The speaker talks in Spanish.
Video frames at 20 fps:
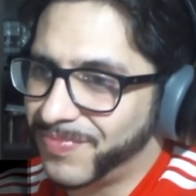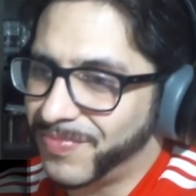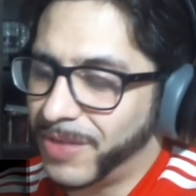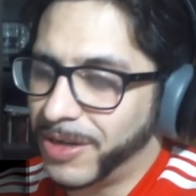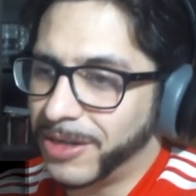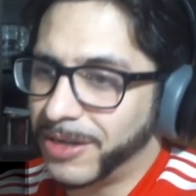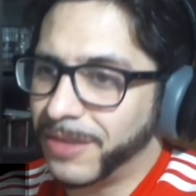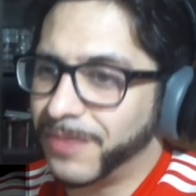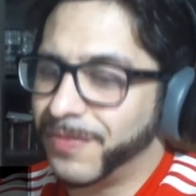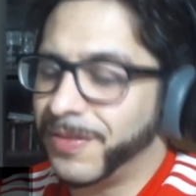
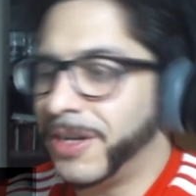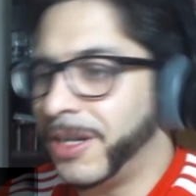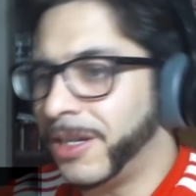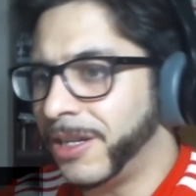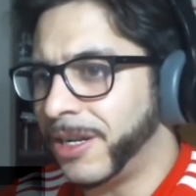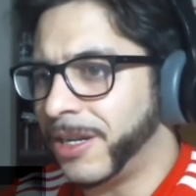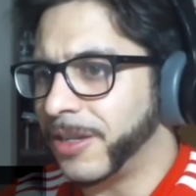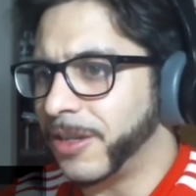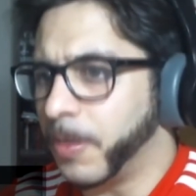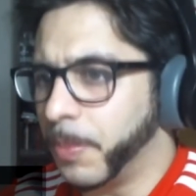el final de
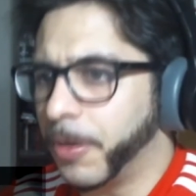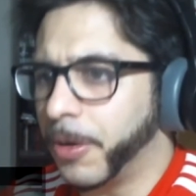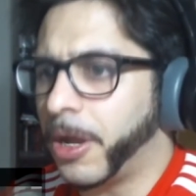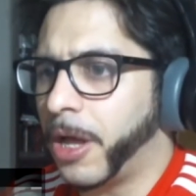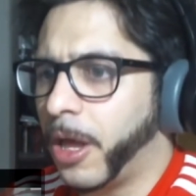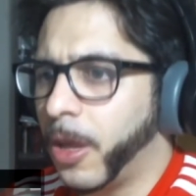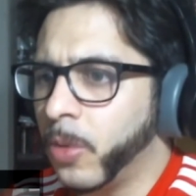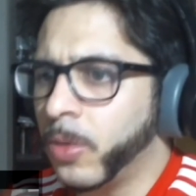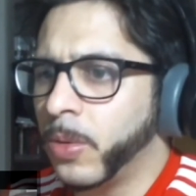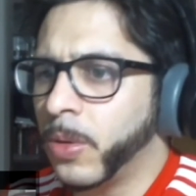la
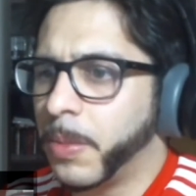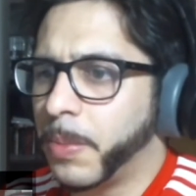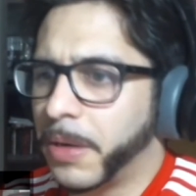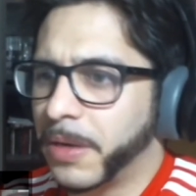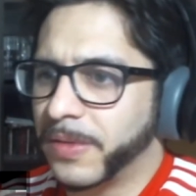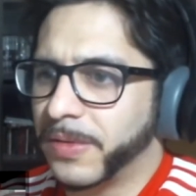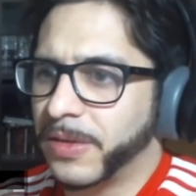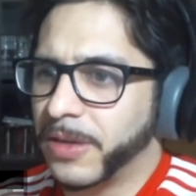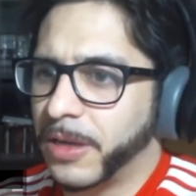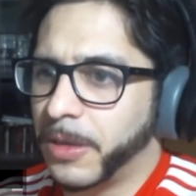temporada 1, me
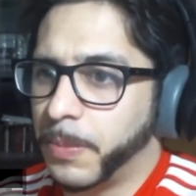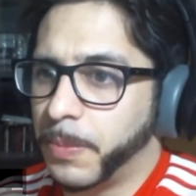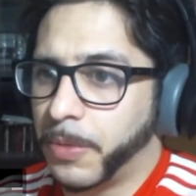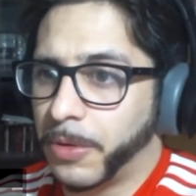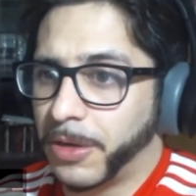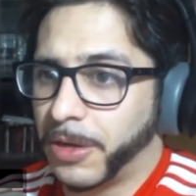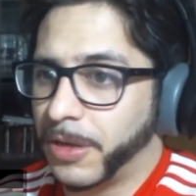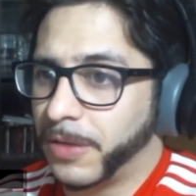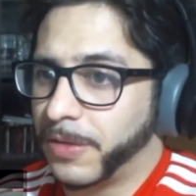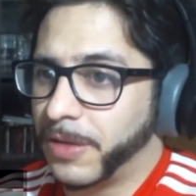parece, y
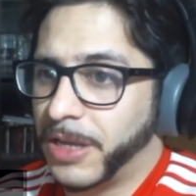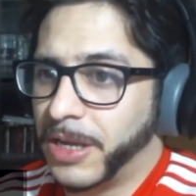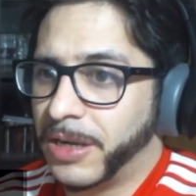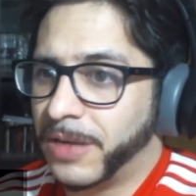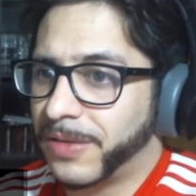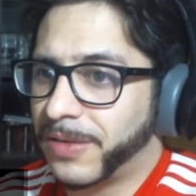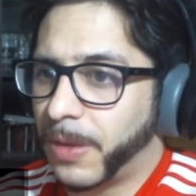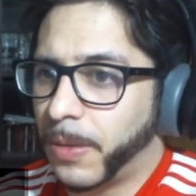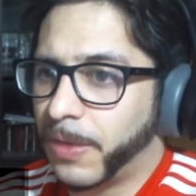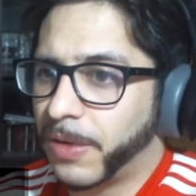porque tenía que
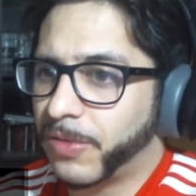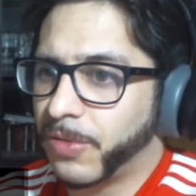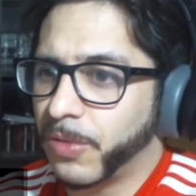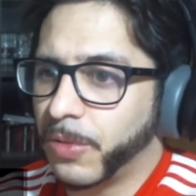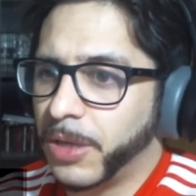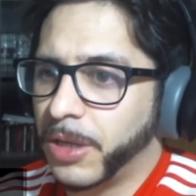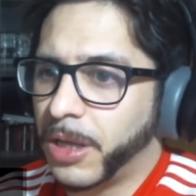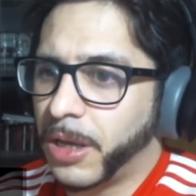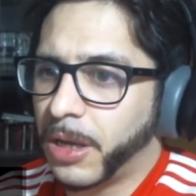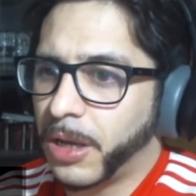salvar su
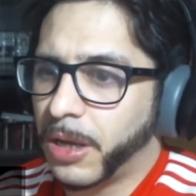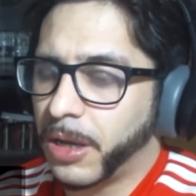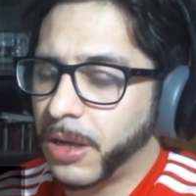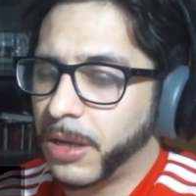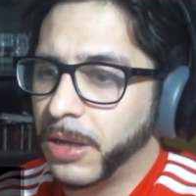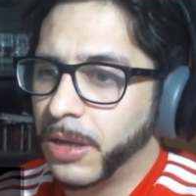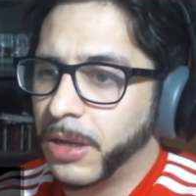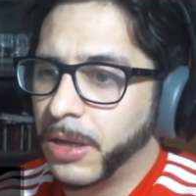vida,